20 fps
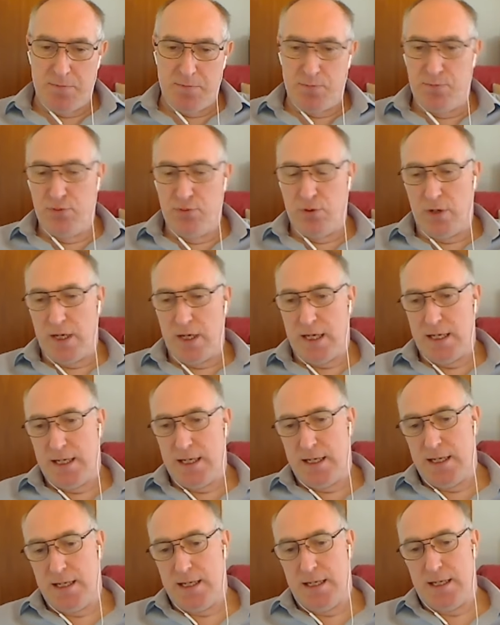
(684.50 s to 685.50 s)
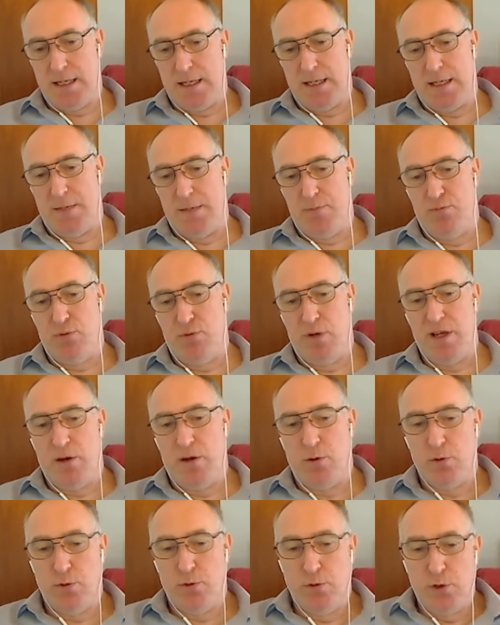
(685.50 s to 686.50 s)
pour, les
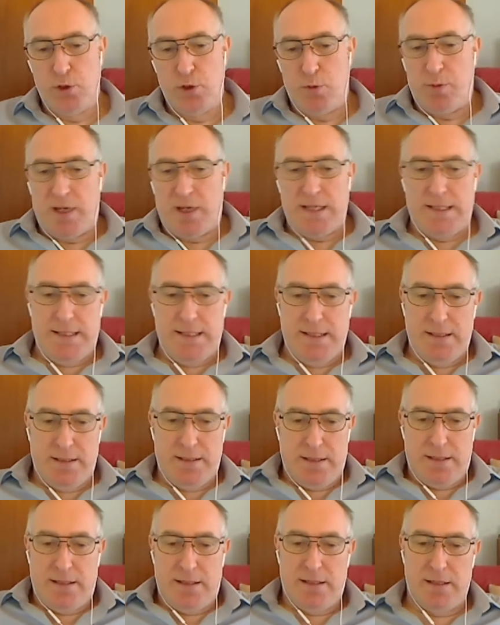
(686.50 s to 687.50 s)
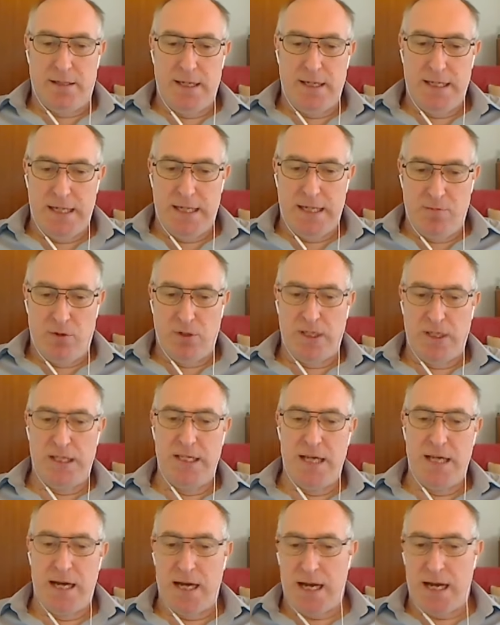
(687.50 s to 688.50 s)
rencontres, je précise euh, également
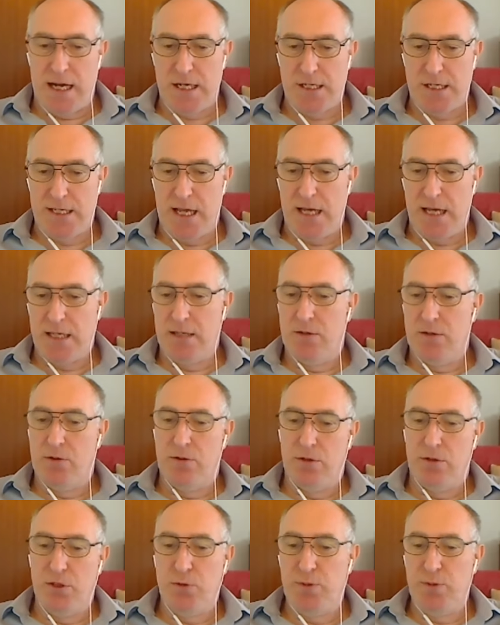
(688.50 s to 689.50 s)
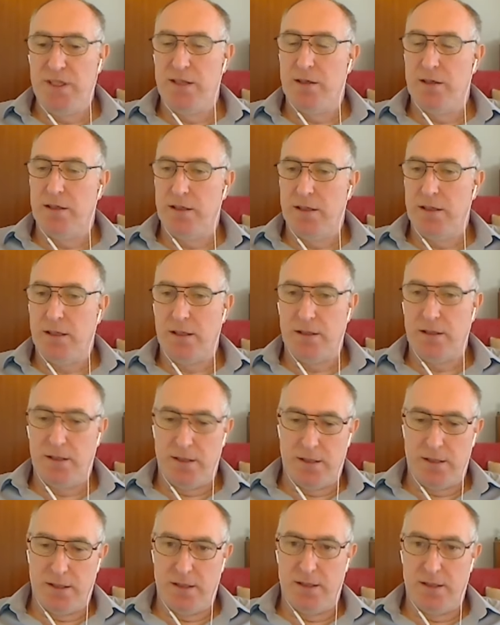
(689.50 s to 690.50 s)
qu'il y a un hashtag euh, Twitter
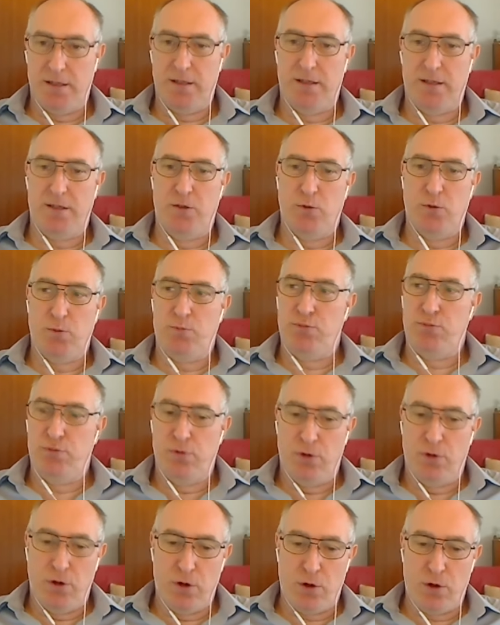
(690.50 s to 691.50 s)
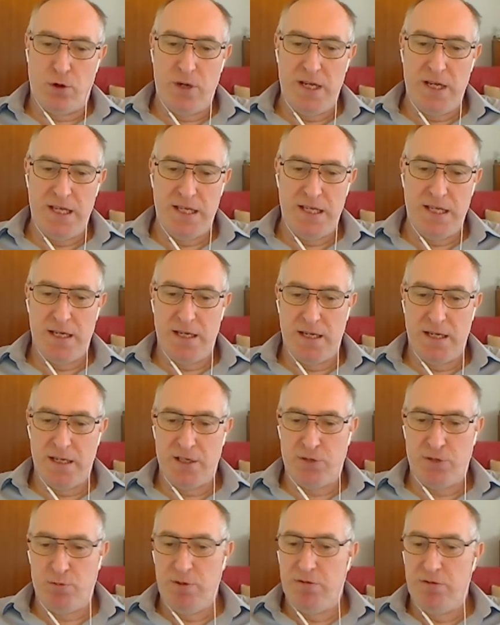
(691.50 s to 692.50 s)
euh, donc pour relayer,
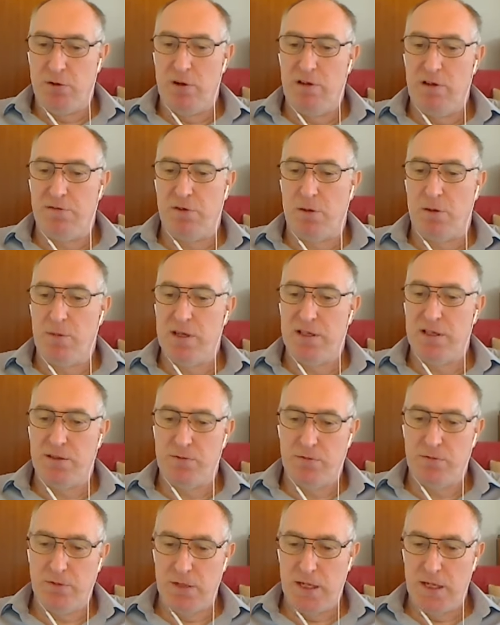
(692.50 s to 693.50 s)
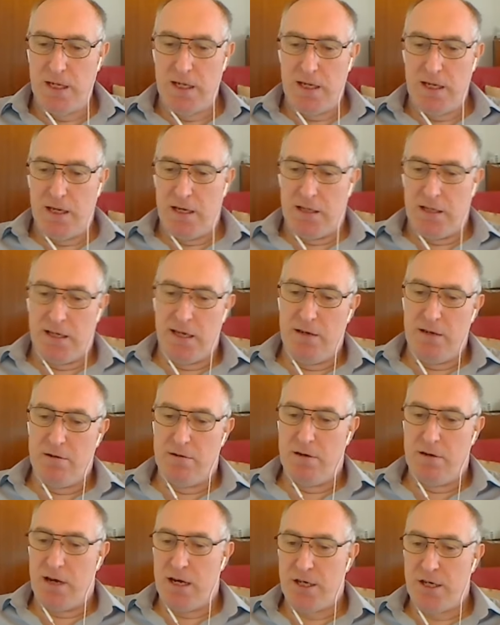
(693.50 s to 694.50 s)
suivre l'information, qui est
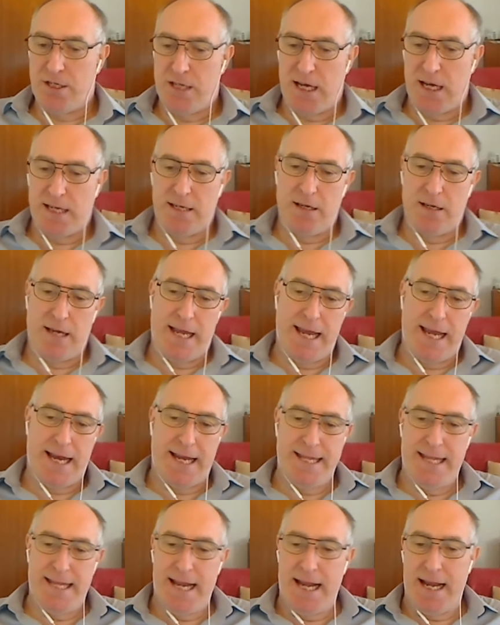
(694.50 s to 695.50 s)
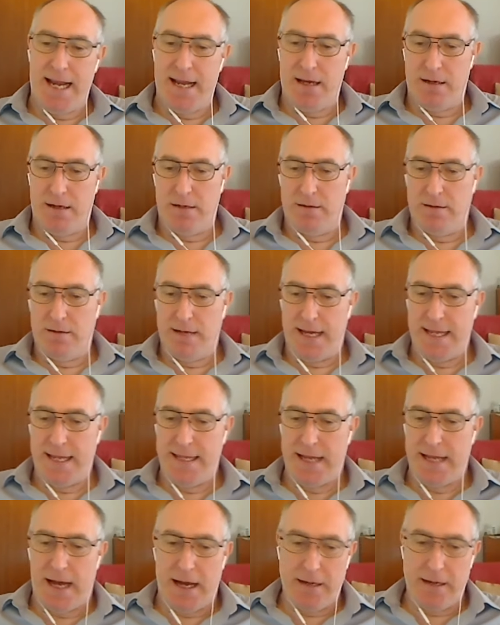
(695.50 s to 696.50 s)
hashtag
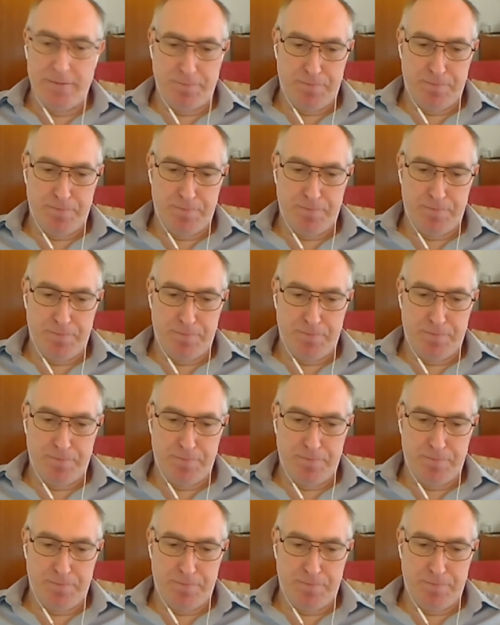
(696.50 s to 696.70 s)
RNLNA.